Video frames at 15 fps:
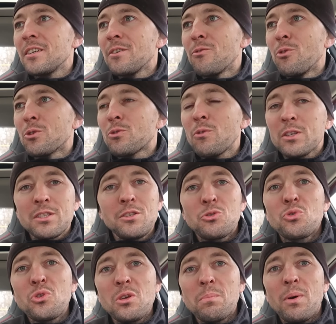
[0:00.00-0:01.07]
э, вот, у вас
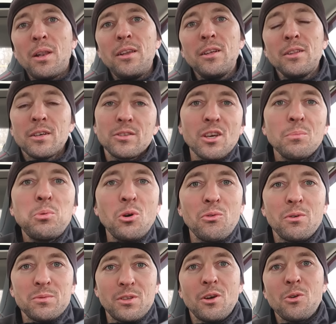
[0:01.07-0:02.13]
ничего не болело, да и
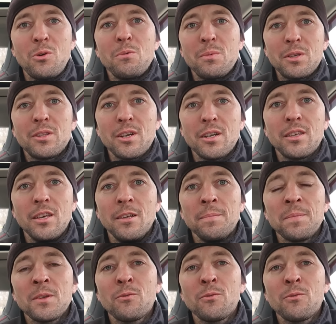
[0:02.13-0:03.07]
бог вам здоровья, мои дорогие.